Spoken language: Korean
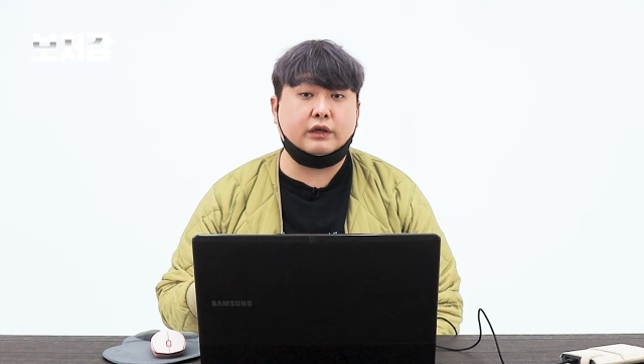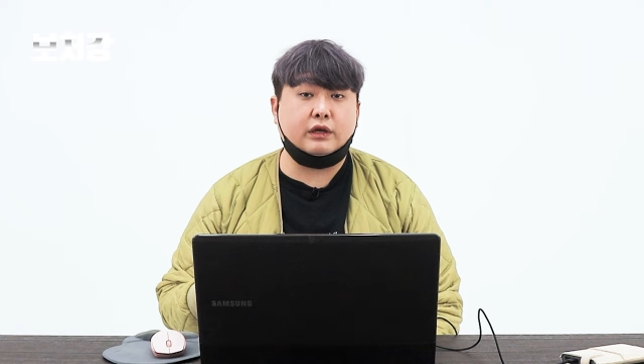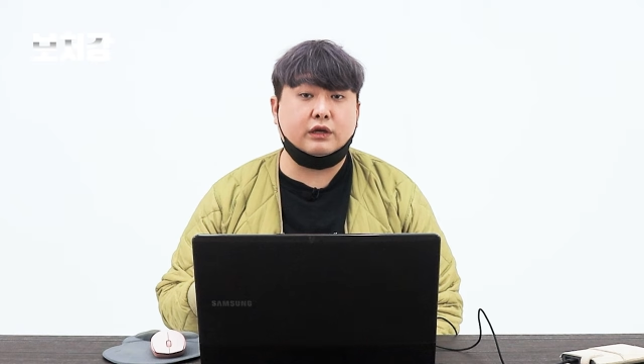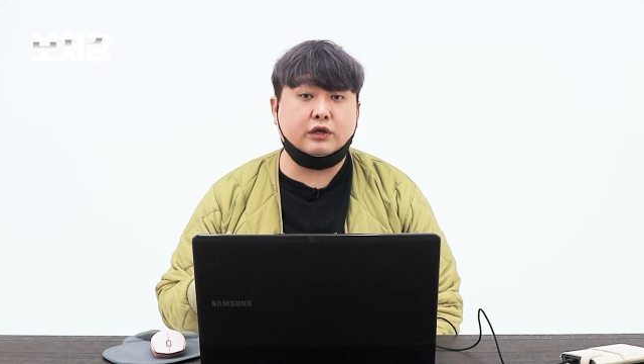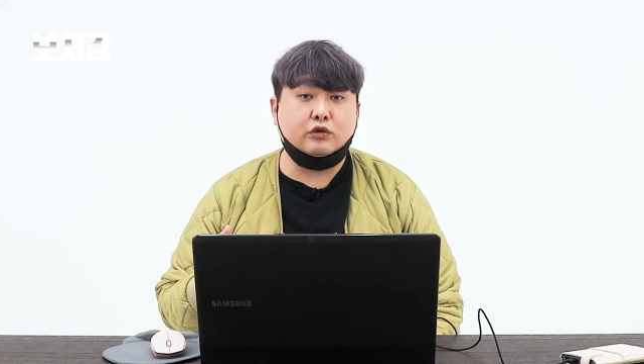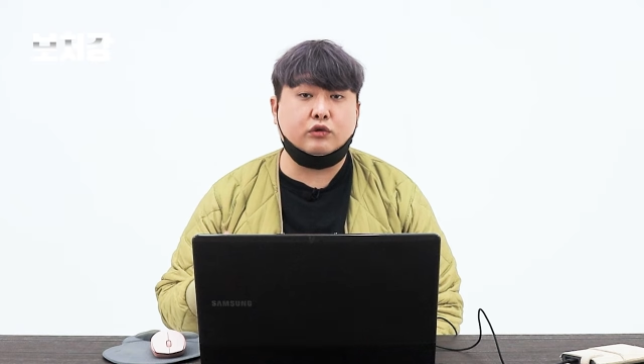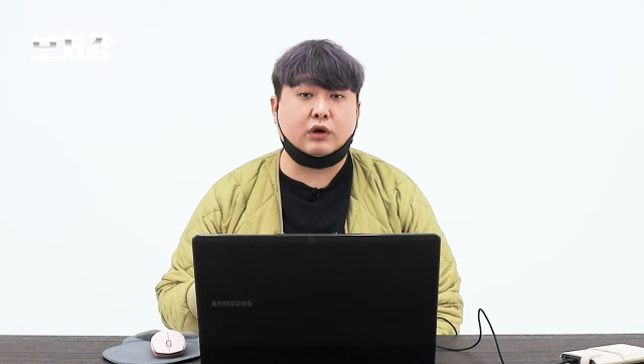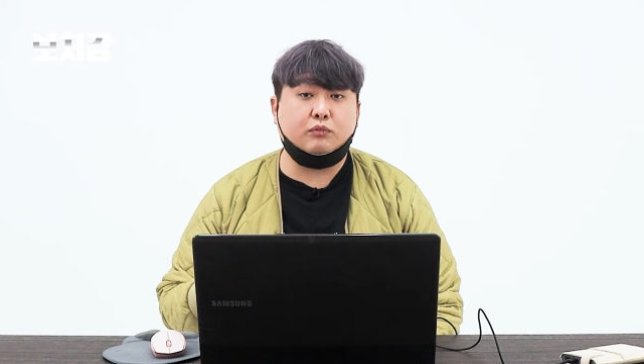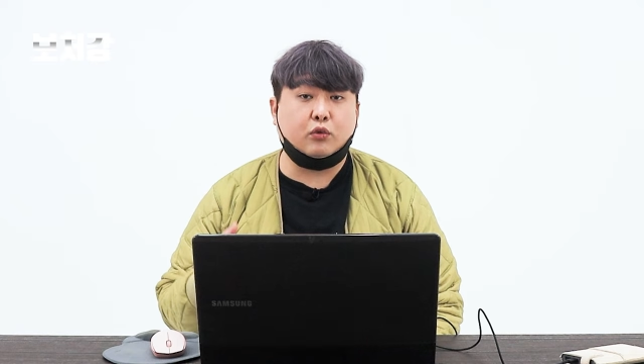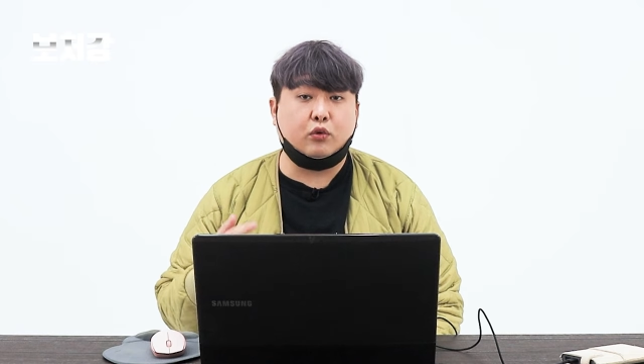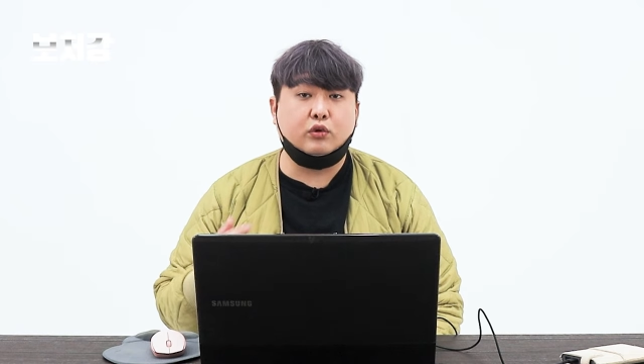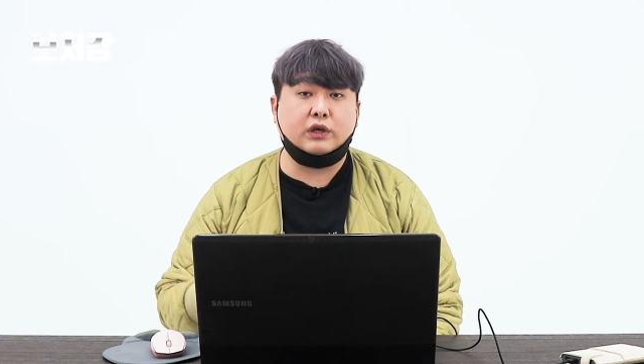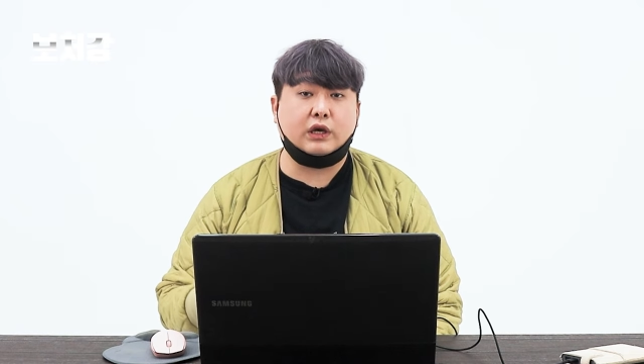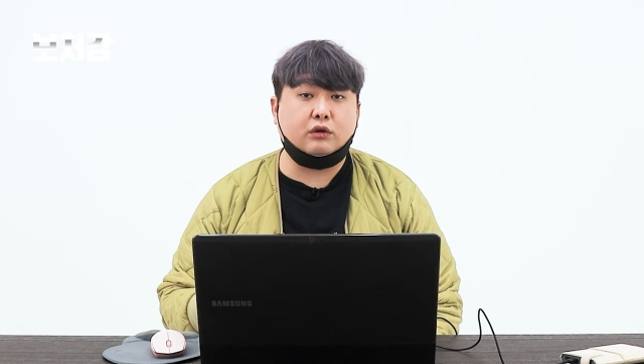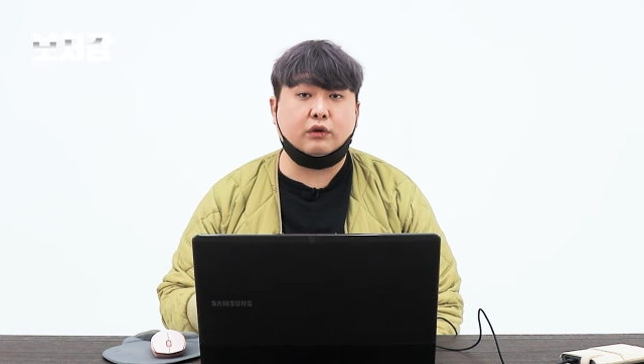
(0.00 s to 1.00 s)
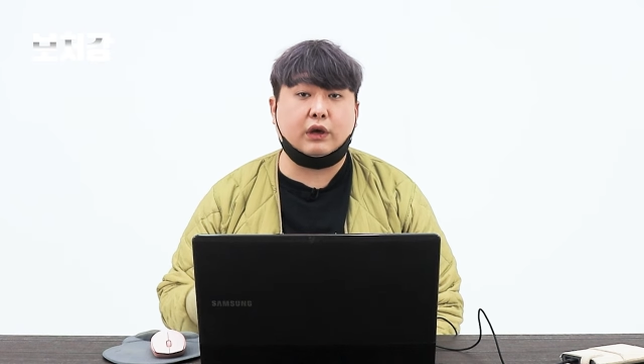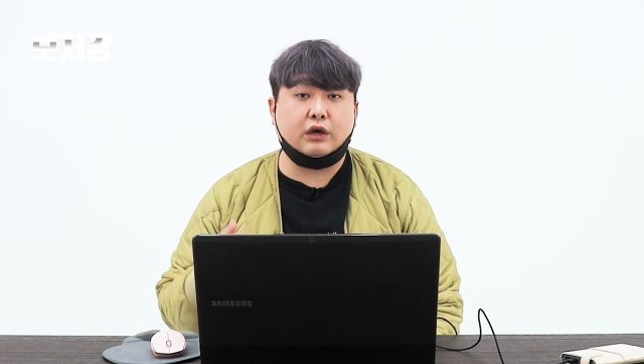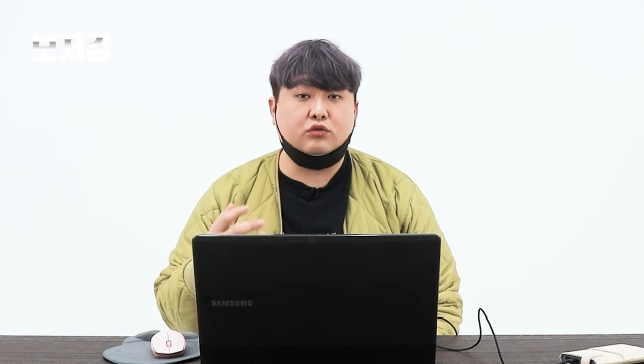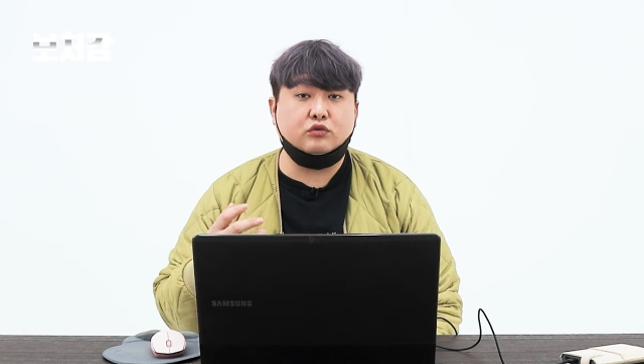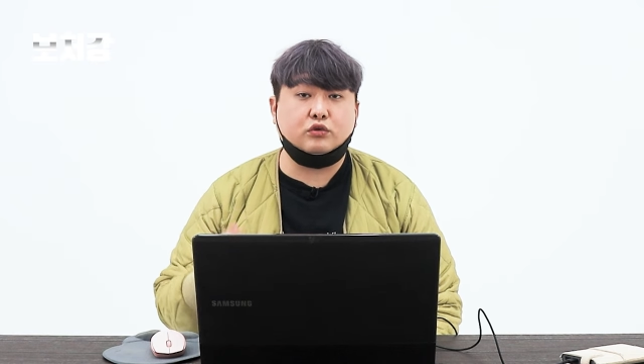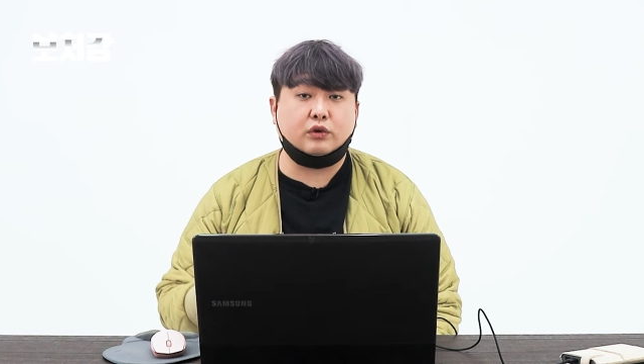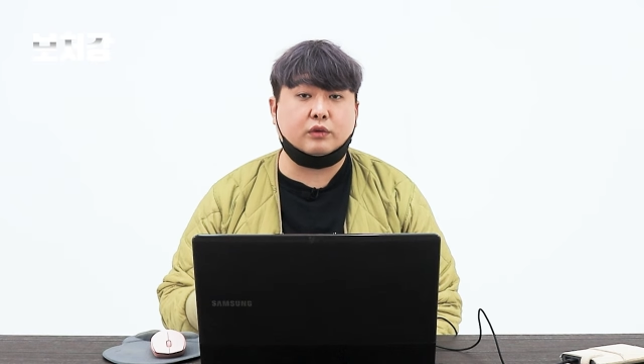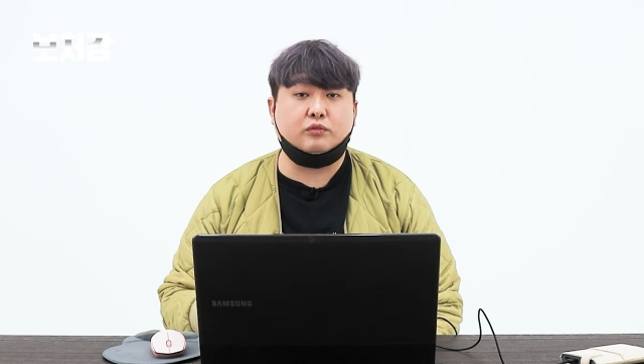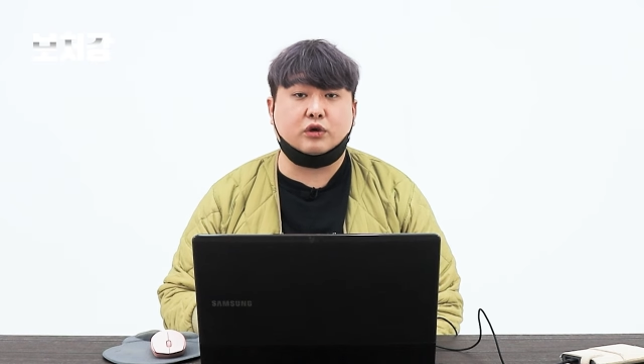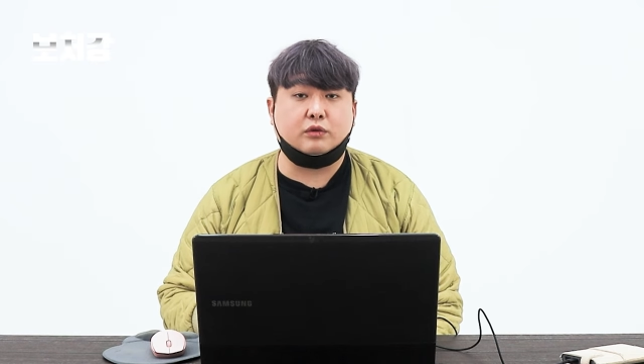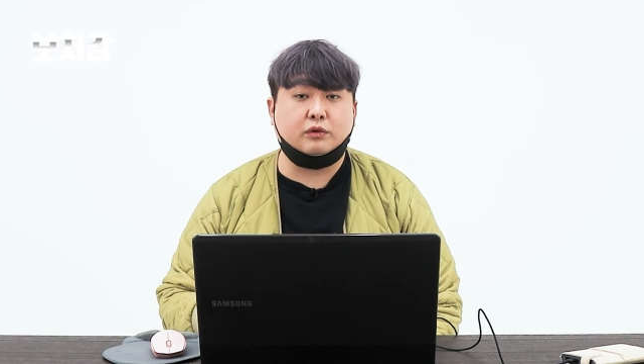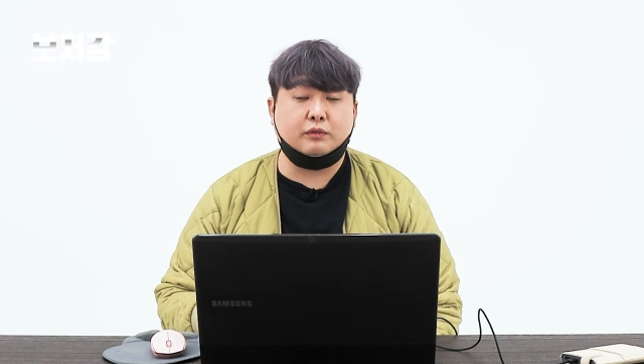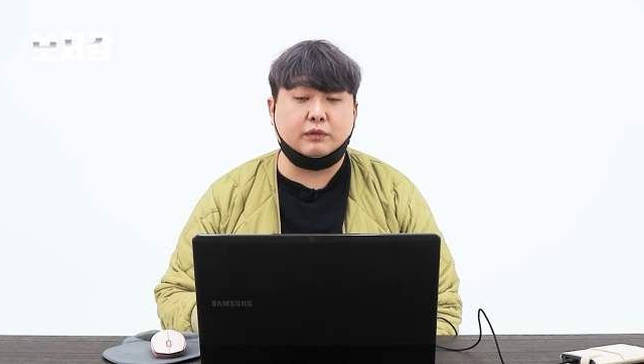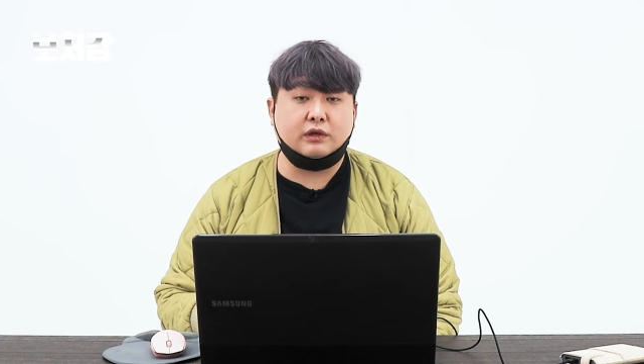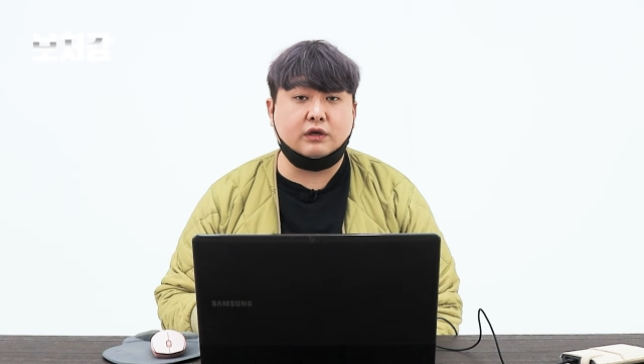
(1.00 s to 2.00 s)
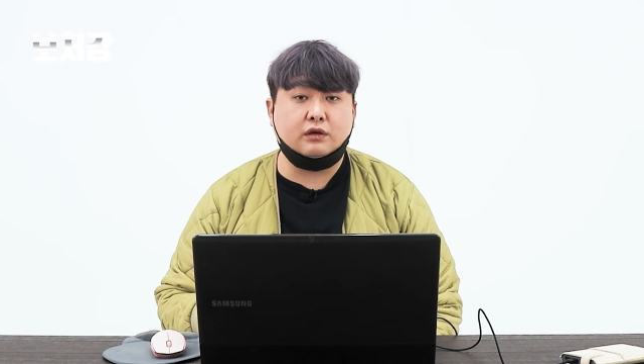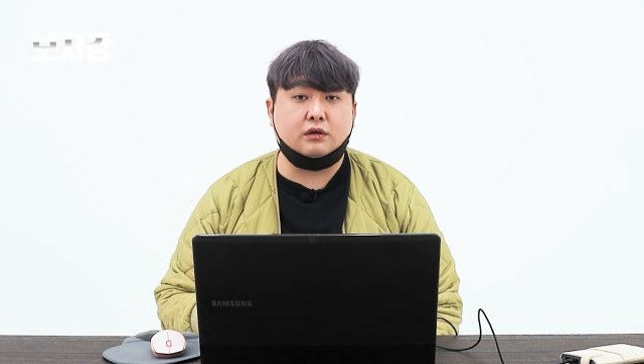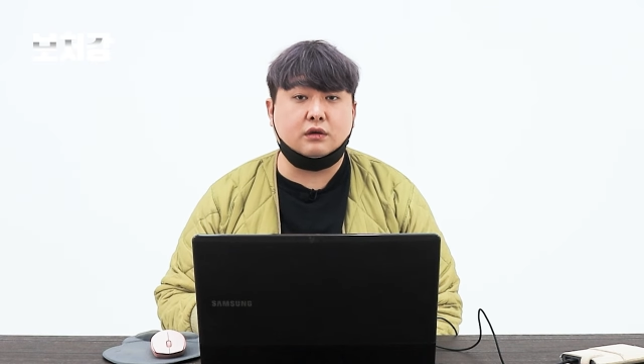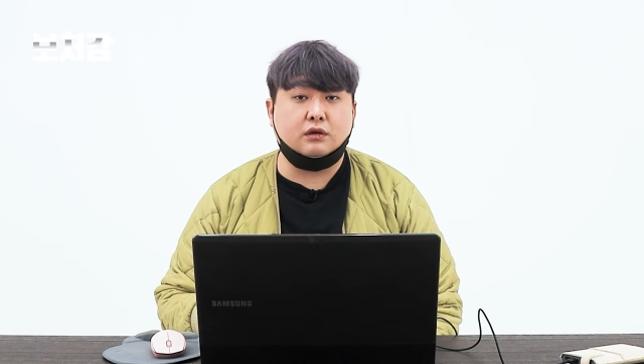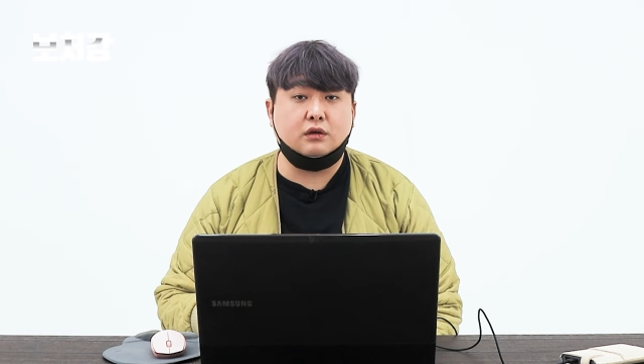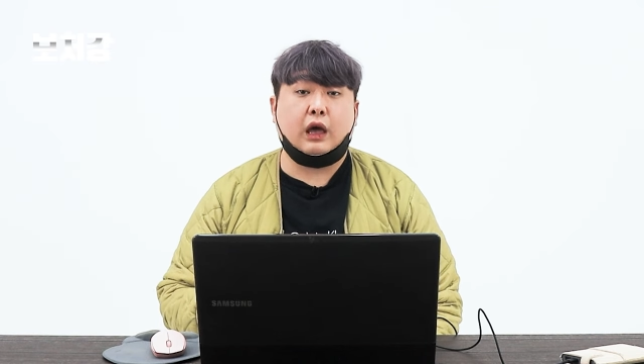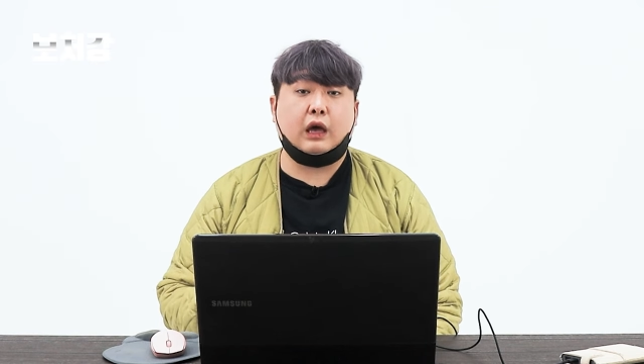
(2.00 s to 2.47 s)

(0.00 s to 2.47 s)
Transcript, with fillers: 될 이유가 뭐냐고 해군 쪽에 물어보면요,